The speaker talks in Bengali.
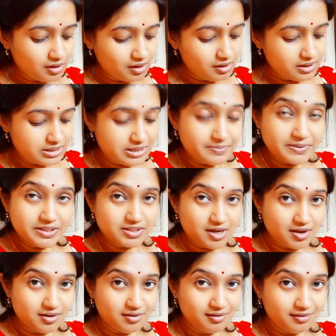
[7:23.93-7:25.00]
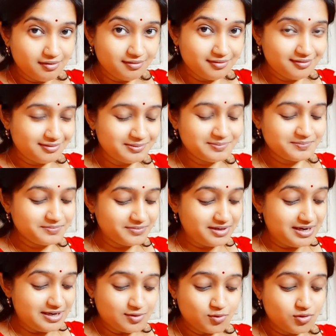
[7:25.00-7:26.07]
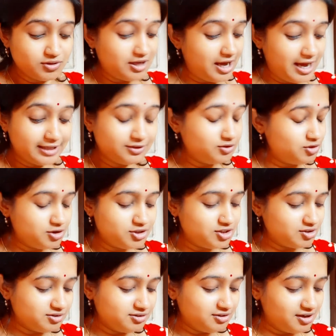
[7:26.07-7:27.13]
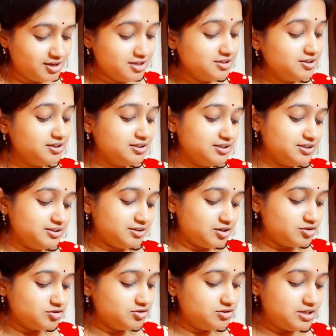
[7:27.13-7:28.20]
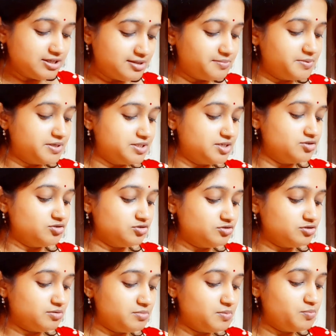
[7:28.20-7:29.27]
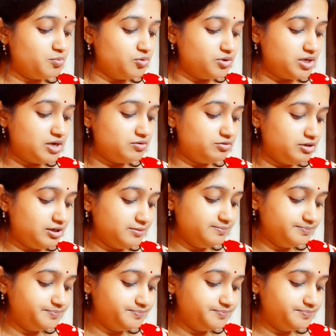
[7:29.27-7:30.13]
খিদে পেয়ে যায় মানে কথা এত খরচা করতে হয় তাই জন্য খিদে পেয়ে যায় এই জন্য আমি পড়িয়ে উঠলাম